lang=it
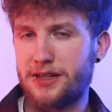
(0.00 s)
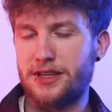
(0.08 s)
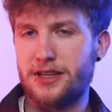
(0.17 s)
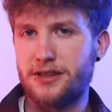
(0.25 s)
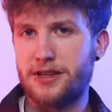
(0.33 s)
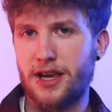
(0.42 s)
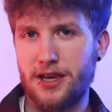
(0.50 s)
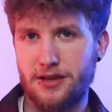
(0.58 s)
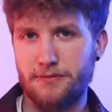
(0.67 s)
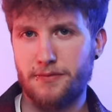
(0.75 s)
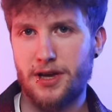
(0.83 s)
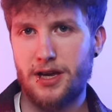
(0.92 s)

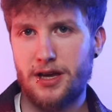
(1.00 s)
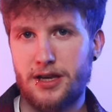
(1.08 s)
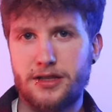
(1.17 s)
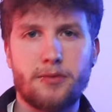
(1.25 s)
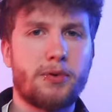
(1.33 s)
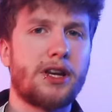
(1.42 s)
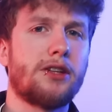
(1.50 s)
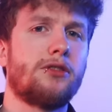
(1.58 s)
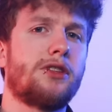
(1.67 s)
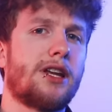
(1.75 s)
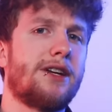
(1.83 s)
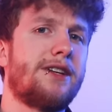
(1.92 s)
D-Day. Si è
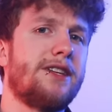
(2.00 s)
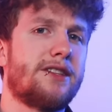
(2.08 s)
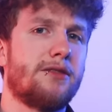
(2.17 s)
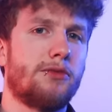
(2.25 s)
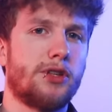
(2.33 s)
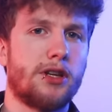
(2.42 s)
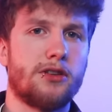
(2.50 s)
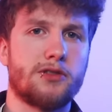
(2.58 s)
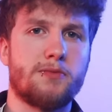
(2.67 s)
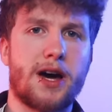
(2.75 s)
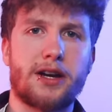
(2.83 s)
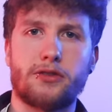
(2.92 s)
parlato tantissimo dello
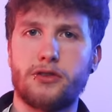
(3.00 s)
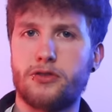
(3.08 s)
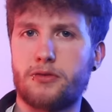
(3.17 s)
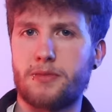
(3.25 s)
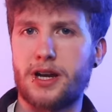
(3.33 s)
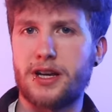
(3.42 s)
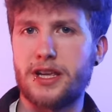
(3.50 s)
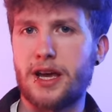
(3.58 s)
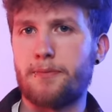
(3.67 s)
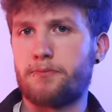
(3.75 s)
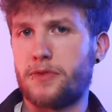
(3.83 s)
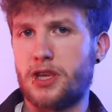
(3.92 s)
sbarco in
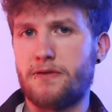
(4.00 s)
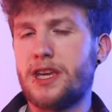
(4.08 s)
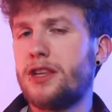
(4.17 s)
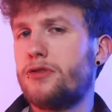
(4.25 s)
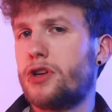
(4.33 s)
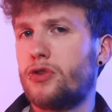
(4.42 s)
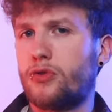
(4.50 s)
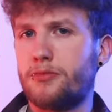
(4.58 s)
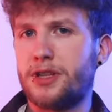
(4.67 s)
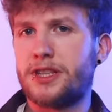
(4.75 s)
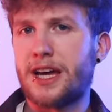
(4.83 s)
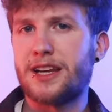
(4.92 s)
Normandia, di video e
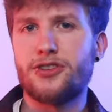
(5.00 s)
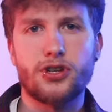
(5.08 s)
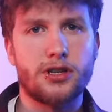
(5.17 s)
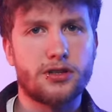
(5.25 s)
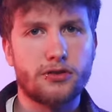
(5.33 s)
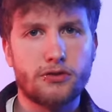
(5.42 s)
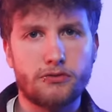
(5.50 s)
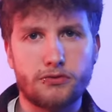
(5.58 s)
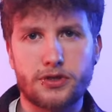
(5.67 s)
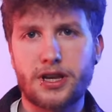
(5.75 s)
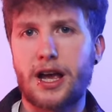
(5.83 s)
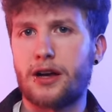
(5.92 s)
documentari ce ne sono
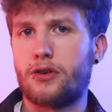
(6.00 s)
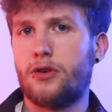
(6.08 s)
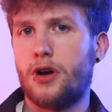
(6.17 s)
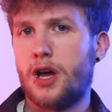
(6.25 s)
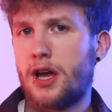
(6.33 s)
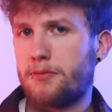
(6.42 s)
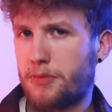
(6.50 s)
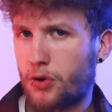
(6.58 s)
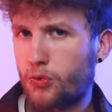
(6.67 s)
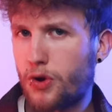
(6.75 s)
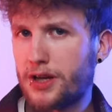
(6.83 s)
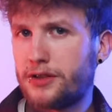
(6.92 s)
un sacco, ma
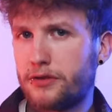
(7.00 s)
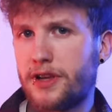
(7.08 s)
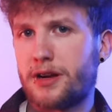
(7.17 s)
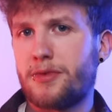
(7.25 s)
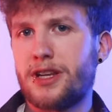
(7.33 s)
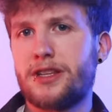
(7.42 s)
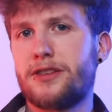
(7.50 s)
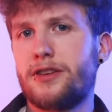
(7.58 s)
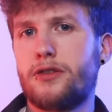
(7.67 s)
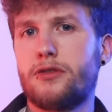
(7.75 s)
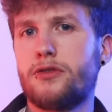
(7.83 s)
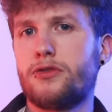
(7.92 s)
quanto veramente
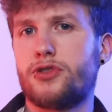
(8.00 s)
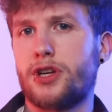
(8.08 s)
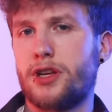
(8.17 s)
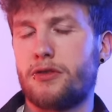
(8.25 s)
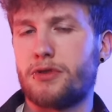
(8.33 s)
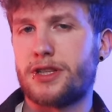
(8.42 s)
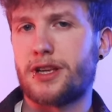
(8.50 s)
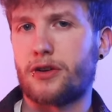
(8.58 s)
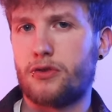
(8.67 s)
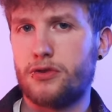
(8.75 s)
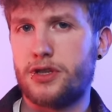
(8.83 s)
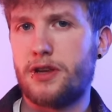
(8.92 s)
si conosce di questa
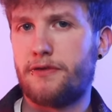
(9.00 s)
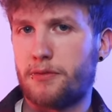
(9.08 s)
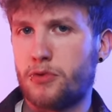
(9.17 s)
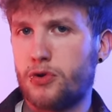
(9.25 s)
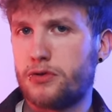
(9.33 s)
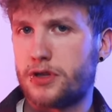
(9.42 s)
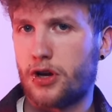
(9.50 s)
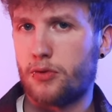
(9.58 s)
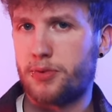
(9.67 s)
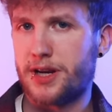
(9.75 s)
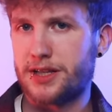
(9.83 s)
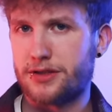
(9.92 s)
così famosa
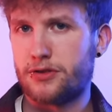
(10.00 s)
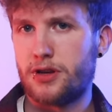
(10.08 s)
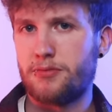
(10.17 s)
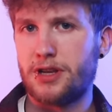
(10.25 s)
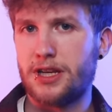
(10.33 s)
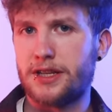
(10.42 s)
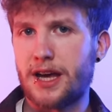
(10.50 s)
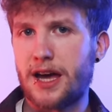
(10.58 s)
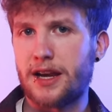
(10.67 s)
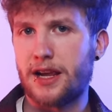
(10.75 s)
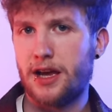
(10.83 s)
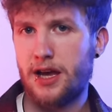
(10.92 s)
operazione
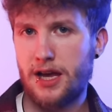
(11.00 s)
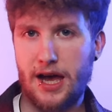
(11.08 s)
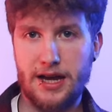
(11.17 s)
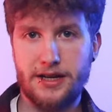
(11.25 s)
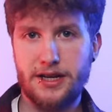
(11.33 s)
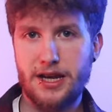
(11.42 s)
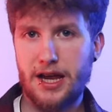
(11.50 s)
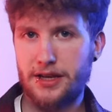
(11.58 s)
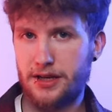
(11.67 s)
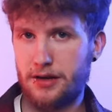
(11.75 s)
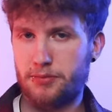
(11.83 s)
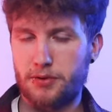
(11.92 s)
militare al di là
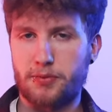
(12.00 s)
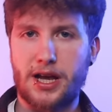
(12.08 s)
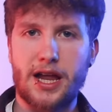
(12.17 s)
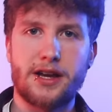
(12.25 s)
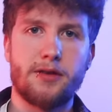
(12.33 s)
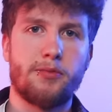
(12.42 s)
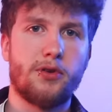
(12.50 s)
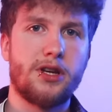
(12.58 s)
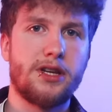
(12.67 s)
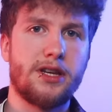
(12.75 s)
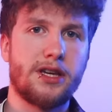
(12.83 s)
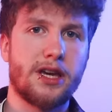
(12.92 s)
delle propagande
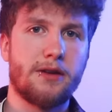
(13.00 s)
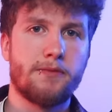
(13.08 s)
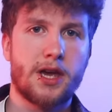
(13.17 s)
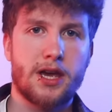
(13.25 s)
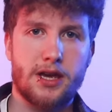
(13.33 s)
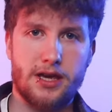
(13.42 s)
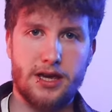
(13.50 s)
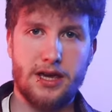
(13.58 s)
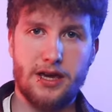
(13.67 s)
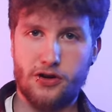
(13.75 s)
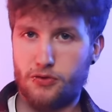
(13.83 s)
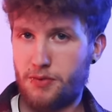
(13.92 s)
politiche?
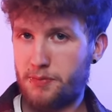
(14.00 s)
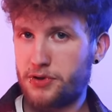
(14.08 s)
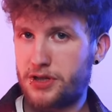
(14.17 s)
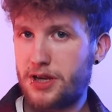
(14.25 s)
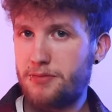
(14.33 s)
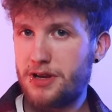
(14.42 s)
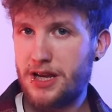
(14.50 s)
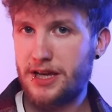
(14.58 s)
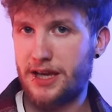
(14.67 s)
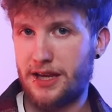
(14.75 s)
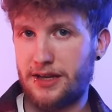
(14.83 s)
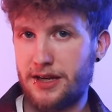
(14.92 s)
E com'è possibile
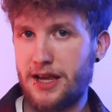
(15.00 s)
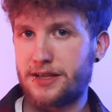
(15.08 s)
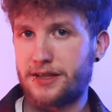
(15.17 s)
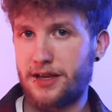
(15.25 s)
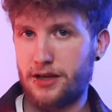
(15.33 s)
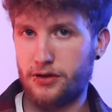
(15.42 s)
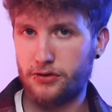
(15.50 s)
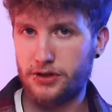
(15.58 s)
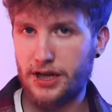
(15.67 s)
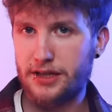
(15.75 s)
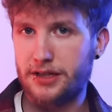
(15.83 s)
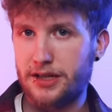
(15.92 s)
che i tedeschi,
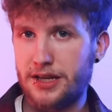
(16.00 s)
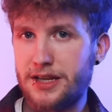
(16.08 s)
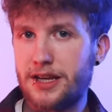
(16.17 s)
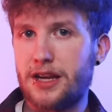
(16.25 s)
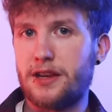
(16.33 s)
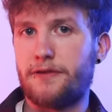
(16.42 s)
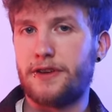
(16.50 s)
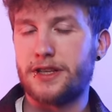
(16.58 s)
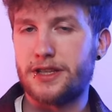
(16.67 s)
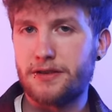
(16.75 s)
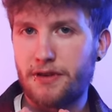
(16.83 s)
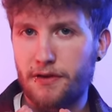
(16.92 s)
dotati di linee
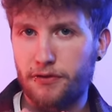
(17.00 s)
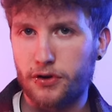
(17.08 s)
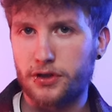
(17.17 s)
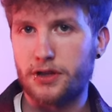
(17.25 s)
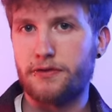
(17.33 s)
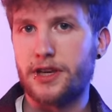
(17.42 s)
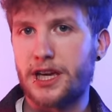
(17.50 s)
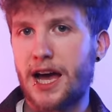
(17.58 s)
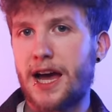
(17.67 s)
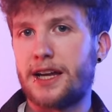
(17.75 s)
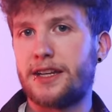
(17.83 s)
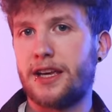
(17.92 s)
difensive
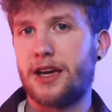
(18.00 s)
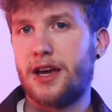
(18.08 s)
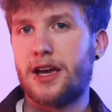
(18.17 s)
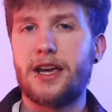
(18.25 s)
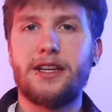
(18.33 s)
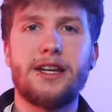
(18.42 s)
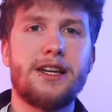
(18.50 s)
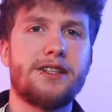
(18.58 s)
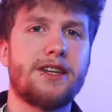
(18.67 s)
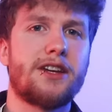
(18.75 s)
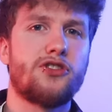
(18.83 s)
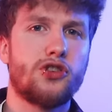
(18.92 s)
fortificate e
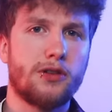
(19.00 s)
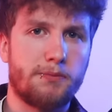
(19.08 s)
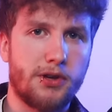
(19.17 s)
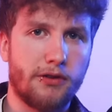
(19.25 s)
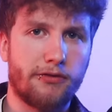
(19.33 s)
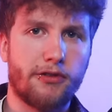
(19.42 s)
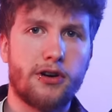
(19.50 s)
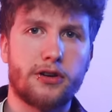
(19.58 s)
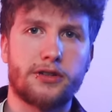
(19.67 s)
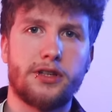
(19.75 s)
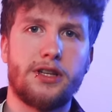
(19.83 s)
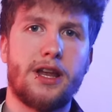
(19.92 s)
dell'esercito più
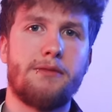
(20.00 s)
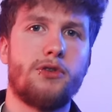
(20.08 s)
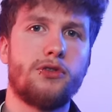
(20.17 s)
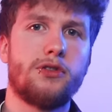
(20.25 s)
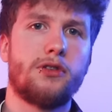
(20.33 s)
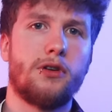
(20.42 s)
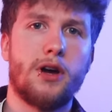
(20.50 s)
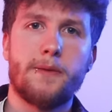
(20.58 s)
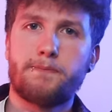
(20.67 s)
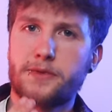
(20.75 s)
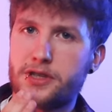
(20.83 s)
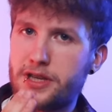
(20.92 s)
forte del mondo,
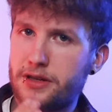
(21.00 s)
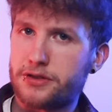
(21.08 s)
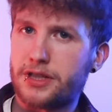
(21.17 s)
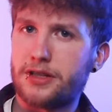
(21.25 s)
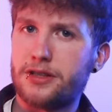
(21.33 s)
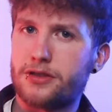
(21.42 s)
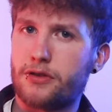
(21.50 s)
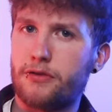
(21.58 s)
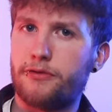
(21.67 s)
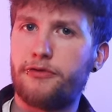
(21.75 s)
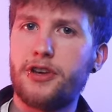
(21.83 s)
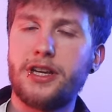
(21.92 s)
siano stati
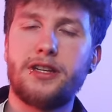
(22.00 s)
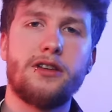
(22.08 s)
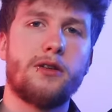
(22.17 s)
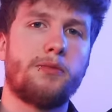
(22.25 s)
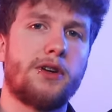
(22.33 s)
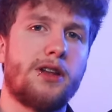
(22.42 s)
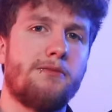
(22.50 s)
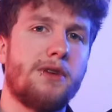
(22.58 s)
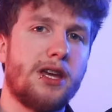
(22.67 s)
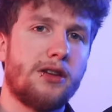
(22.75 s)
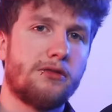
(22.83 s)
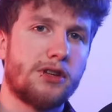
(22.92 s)
sconfitti dopo
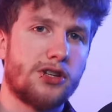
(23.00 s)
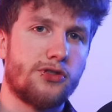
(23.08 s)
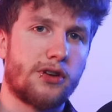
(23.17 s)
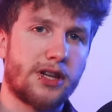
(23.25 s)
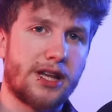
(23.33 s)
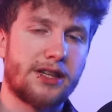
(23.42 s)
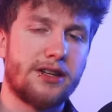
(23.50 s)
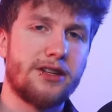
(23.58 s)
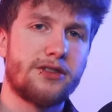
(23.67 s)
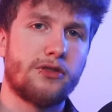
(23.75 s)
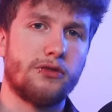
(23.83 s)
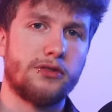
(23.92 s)
nemmeno una giornata
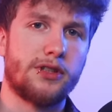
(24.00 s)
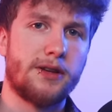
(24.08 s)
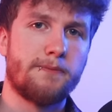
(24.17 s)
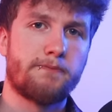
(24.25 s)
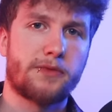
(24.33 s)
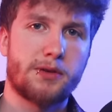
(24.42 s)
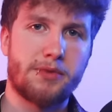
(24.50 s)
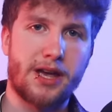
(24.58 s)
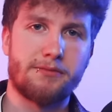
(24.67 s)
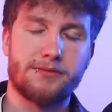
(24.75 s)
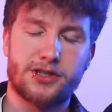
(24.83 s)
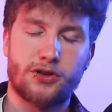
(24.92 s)
di scontri?
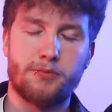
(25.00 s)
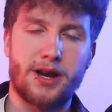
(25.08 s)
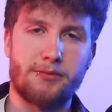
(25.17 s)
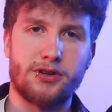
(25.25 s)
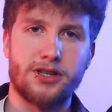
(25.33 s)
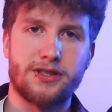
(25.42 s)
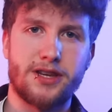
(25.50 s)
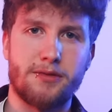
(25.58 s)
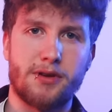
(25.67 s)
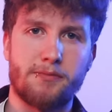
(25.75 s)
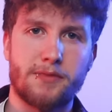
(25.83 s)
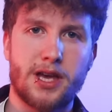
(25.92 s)
Beh, scopriamolo
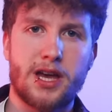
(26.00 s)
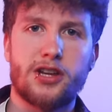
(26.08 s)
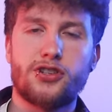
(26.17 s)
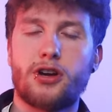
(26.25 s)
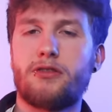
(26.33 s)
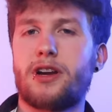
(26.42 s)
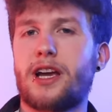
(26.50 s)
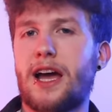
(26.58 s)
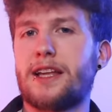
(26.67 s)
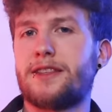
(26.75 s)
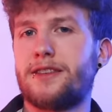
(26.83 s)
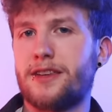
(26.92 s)
insieme. Ciao
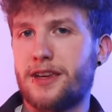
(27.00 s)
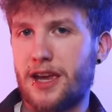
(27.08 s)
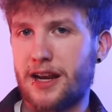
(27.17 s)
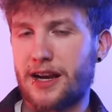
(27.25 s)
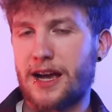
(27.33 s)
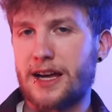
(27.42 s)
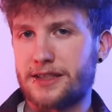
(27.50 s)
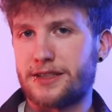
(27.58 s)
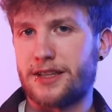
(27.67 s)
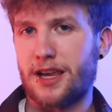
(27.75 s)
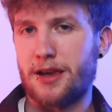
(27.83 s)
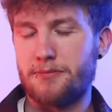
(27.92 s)
ragazzi e
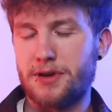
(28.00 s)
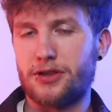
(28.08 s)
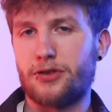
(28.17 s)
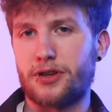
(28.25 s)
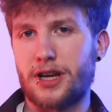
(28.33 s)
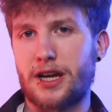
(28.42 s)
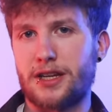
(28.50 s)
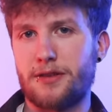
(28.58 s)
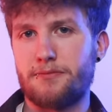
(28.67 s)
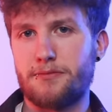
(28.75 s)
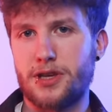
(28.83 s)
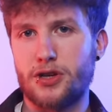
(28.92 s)
ragazze e
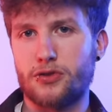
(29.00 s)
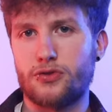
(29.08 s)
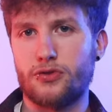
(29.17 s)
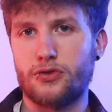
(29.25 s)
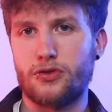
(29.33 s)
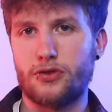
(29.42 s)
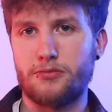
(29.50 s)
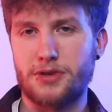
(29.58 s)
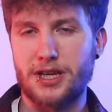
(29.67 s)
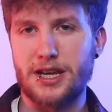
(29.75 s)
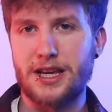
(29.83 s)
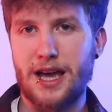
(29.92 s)
bentornati. Io sono
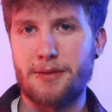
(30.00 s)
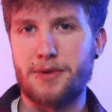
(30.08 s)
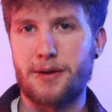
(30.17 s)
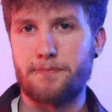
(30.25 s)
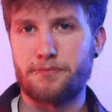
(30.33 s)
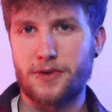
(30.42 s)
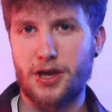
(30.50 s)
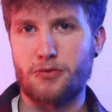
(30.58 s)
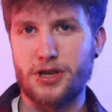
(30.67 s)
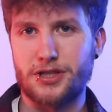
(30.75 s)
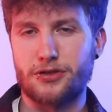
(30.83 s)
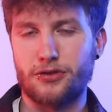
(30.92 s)
Michele Gamba e
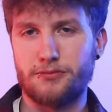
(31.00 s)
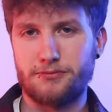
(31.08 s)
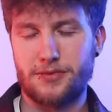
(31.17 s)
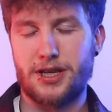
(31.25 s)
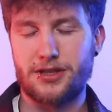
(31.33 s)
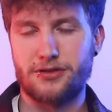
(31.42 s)
questo è